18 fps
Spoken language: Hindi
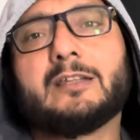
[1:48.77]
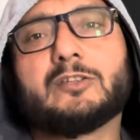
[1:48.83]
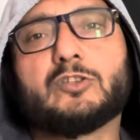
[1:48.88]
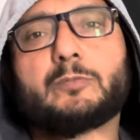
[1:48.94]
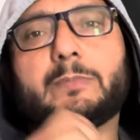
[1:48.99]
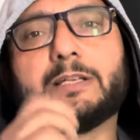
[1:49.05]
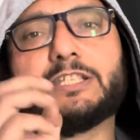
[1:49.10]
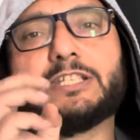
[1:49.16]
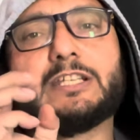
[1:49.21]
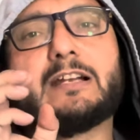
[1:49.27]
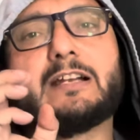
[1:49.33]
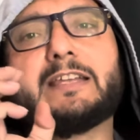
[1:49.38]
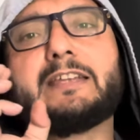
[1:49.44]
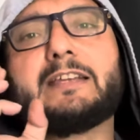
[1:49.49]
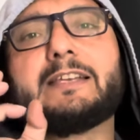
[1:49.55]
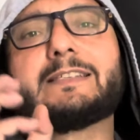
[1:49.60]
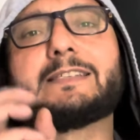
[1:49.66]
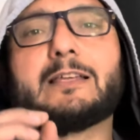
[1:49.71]
तो बच्चा
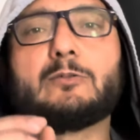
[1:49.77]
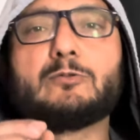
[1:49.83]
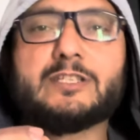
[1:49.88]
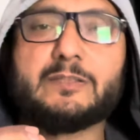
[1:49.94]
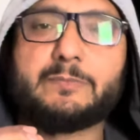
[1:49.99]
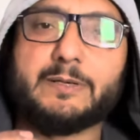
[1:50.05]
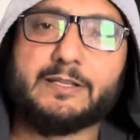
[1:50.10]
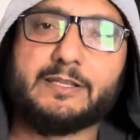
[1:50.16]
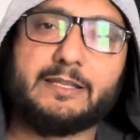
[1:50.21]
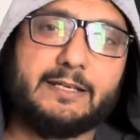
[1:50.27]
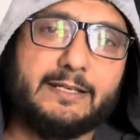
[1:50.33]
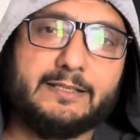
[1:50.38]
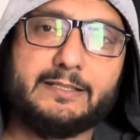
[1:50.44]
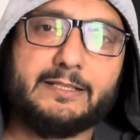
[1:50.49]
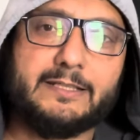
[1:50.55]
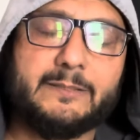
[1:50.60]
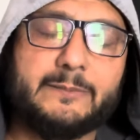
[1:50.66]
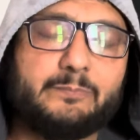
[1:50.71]
कहीं कहीं साल उनसे पढ़ता
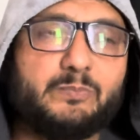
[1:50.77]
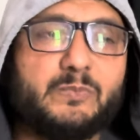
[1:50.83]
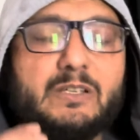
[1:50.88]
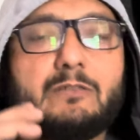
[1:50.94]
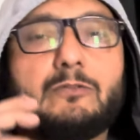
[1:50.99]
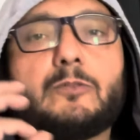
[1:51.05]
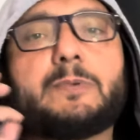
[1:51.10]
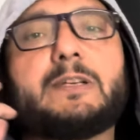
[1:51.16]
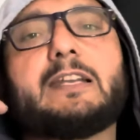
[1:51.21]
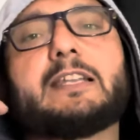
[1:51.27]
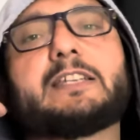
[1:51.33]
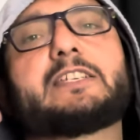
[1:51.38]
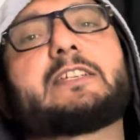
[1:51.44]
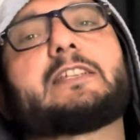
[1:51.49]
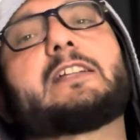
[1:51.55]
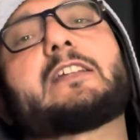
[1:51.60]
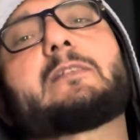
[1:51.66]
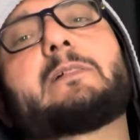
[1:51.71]
रहता है वो अपनी
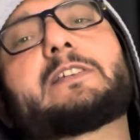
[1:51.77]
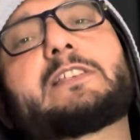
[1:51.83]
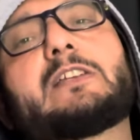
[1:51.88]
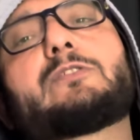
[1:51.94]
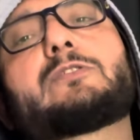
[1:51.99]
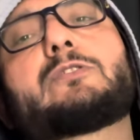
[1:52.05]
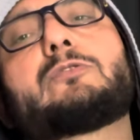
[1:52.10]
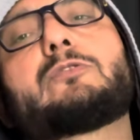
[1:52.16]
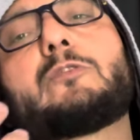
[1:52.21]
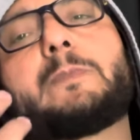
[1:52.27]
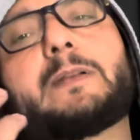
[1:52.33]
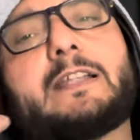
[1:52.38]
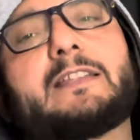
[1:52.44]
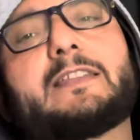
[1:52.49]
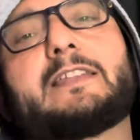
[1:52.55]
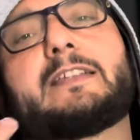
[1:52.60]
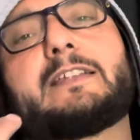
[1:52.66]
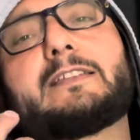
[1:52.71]
लच्छेदार भाषाओं से उनको
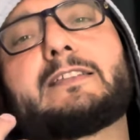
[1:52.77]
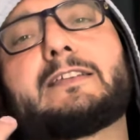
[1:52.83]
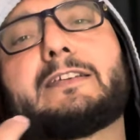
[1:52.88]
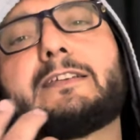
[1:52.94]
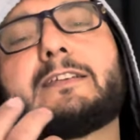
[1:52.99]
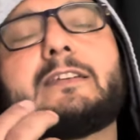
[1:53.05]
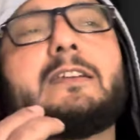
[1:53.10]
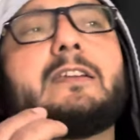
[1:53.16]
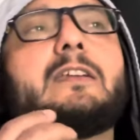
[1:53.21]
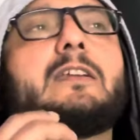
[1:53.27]
पटाते रहते हैं